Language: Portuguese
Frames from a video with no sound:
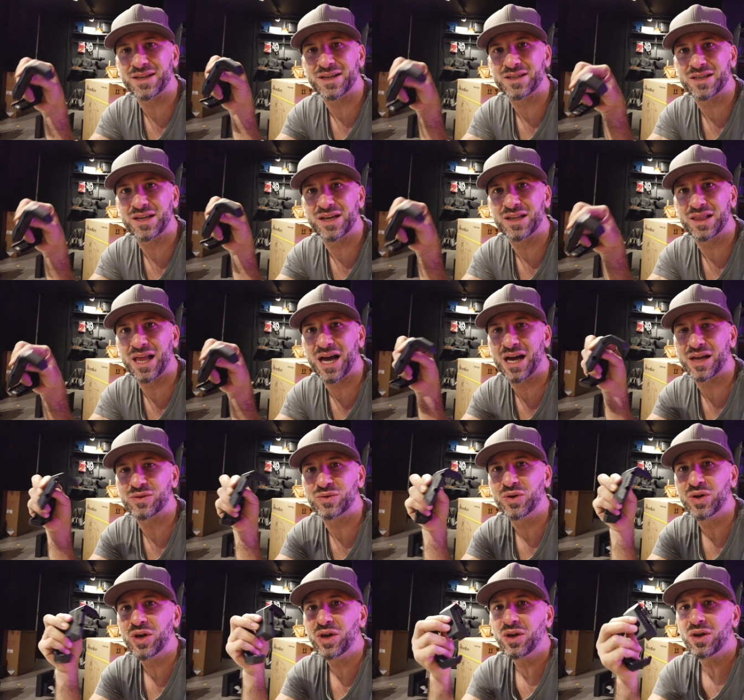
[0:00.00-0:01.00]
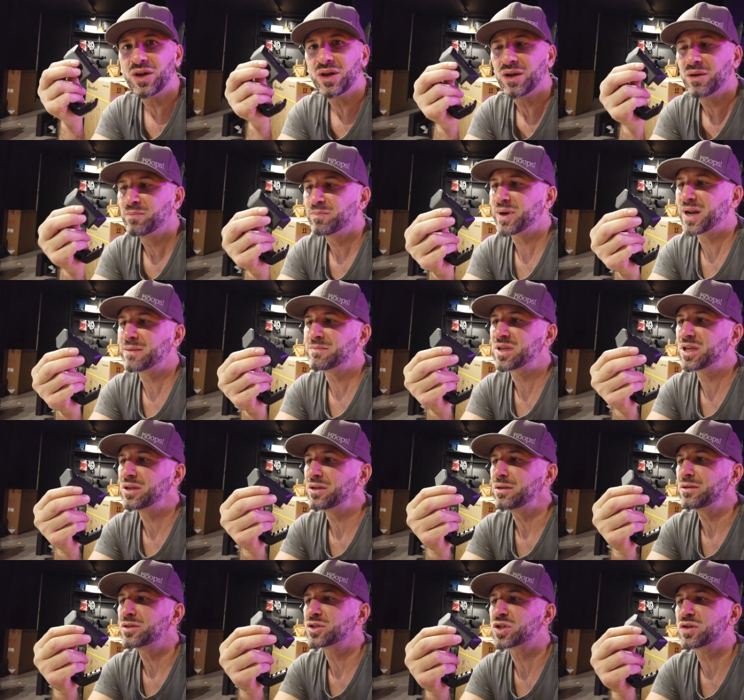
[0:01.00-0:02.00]
daquele lado. Para
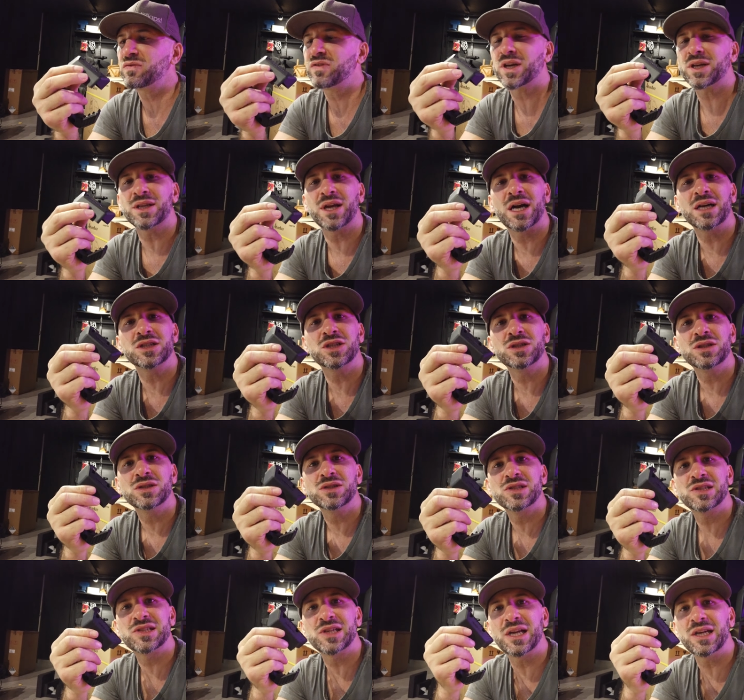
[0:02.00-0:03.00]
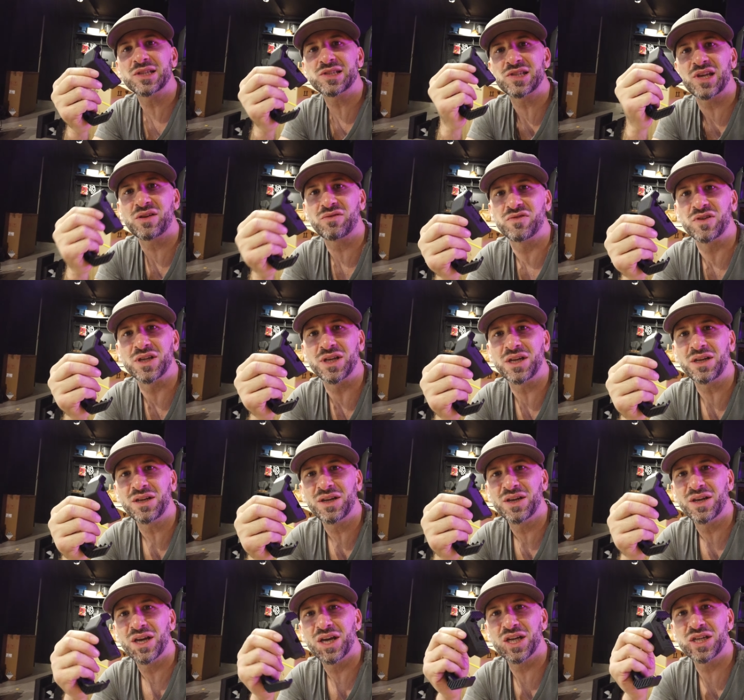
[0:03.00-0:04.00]
mim, de verdade, se eles servirem,
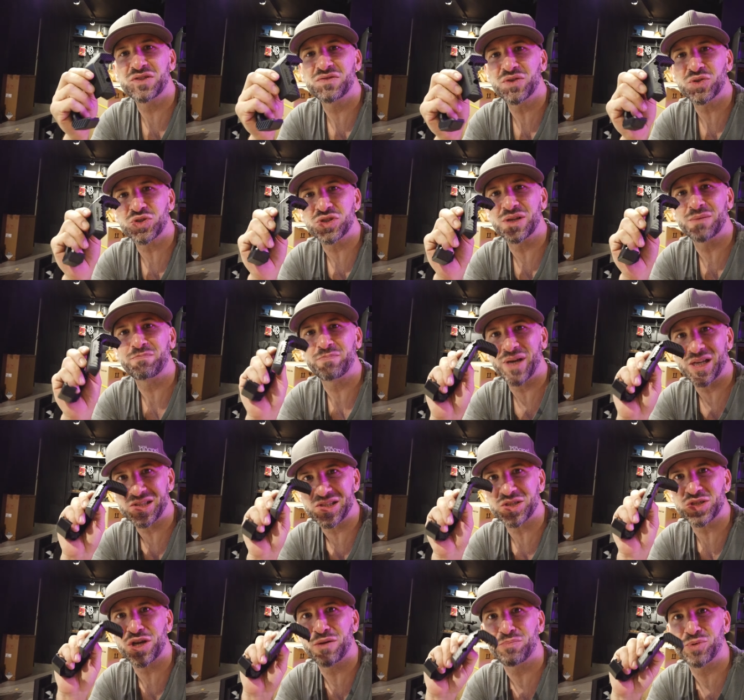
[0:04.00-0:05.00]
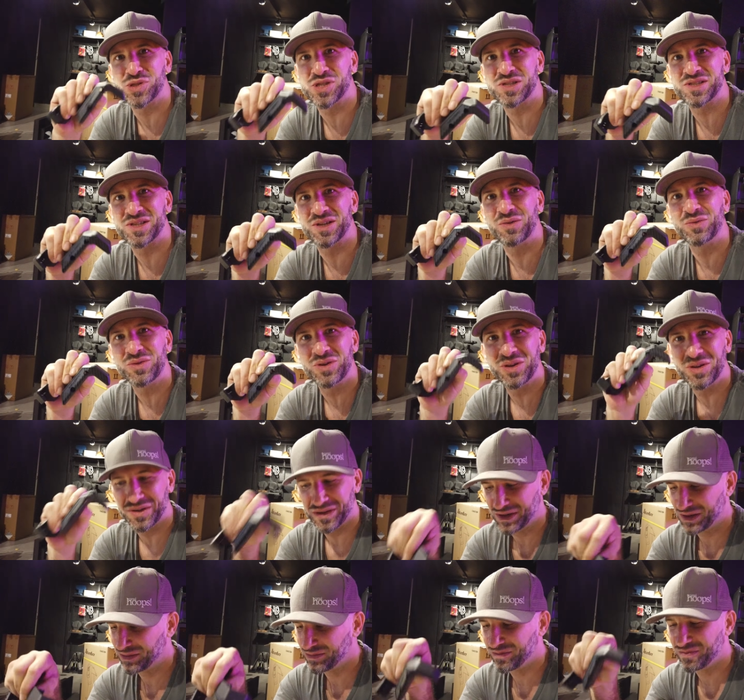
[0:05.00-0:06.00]
eles vão ser peça de reposição,
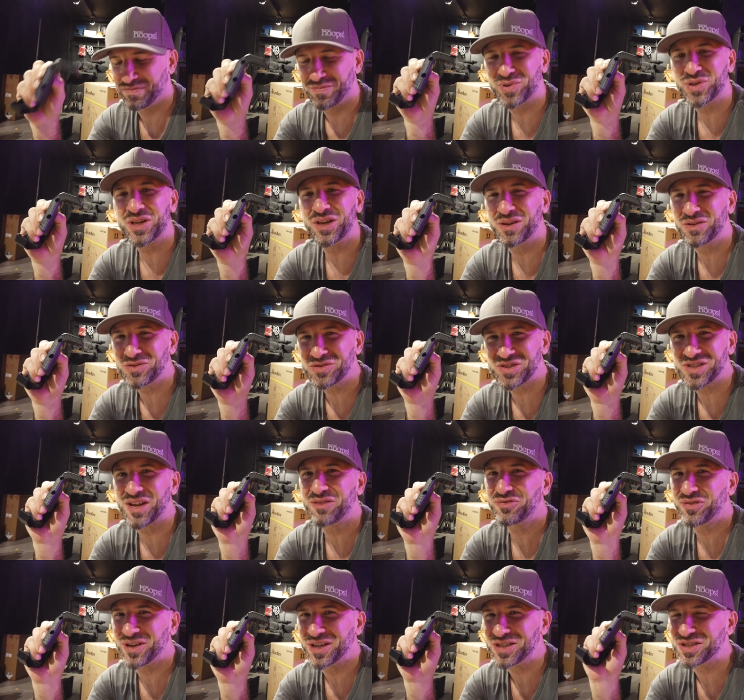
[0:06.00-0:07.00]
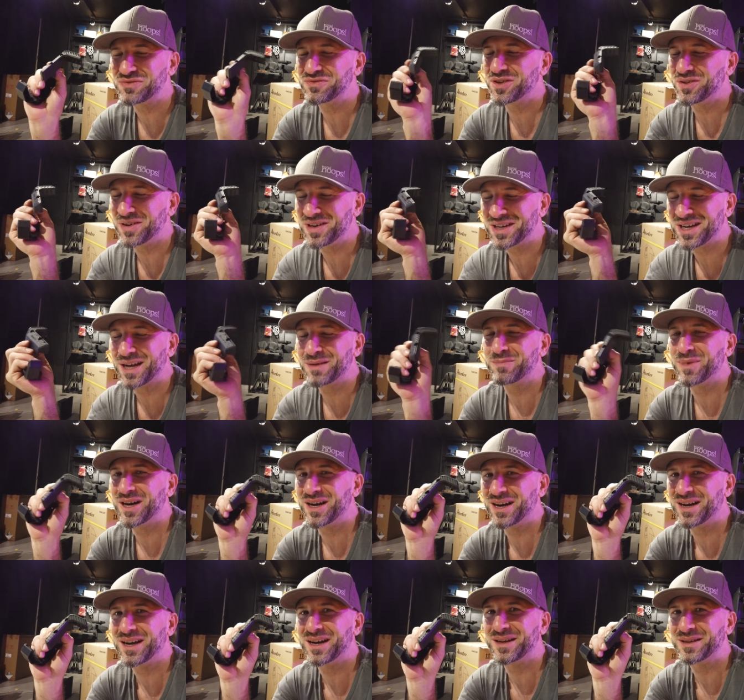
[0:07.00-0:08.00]
porque os da frente vão
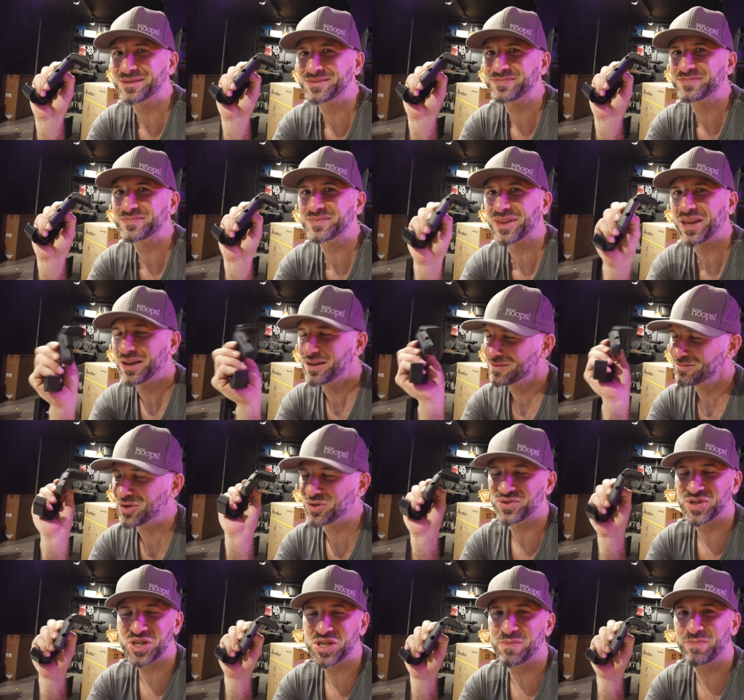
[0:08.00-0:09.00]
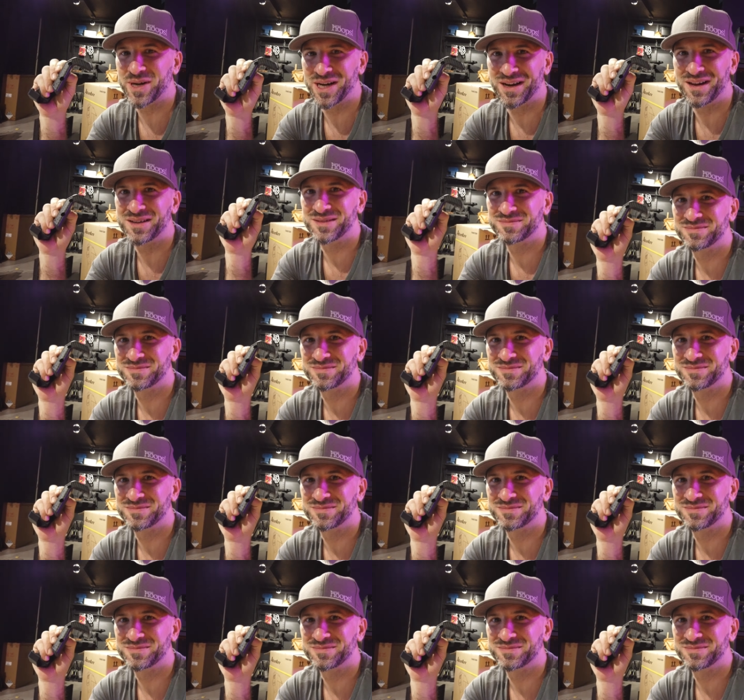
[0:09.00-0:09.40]
acabar. Bom, deixa pra lá.